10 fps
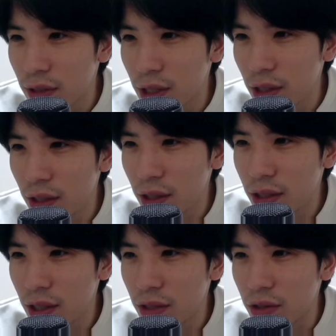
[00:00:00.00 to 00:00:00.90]
現役
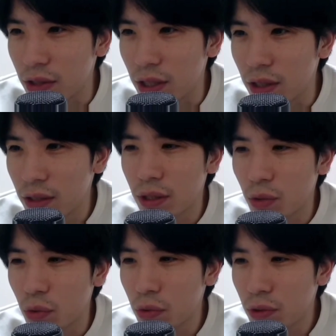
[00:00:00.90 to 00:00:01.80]
選手で
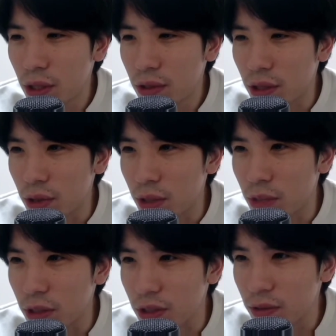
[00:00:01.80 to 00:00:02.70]
オールラウンダーの A
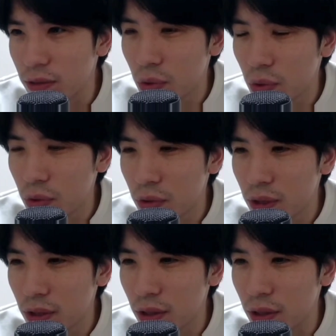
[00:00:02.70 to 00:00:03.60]
プラス
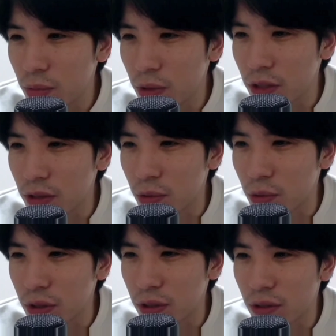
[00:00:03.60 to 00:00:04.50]
オールラウンダーの A プラスの
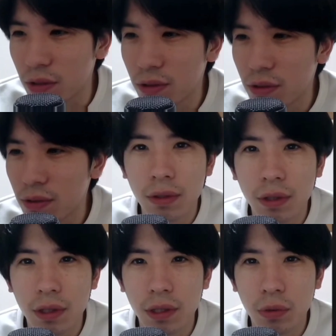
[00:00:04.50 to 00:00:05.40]
ことですか
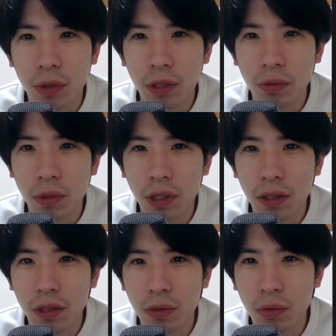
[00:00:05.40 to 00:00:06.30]
なんかね、俺の
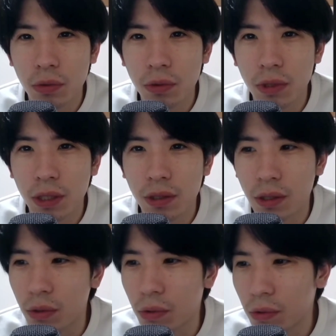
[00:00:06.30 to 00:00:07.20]
中の
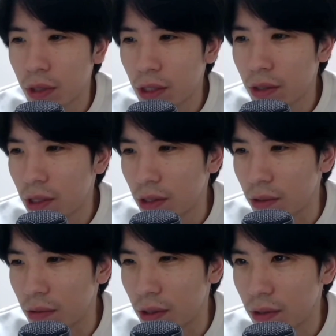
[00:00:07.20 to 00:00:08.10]
オールラウンダーはこの辺なんだよな。